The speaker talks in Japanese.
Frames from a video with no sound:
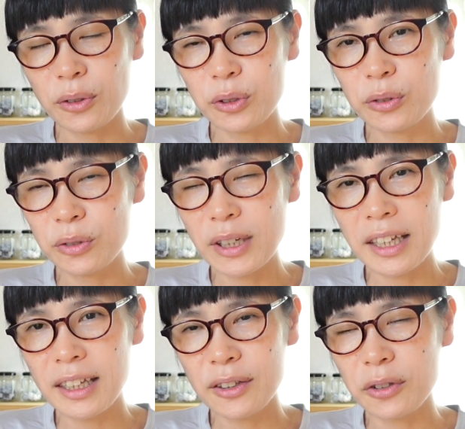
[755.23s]
こう
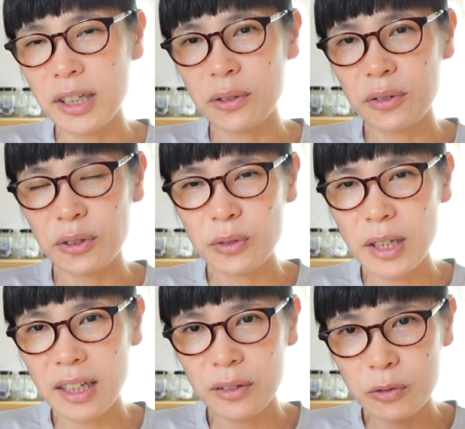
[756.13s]
上着というかその
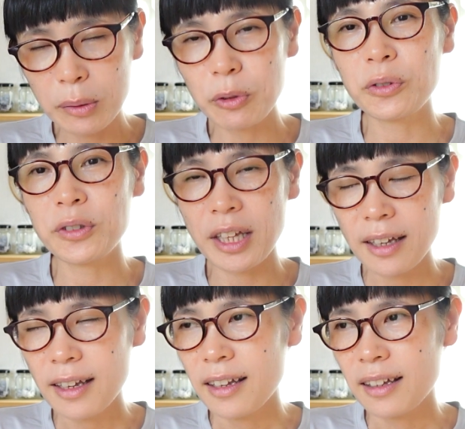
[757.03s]
上上物をね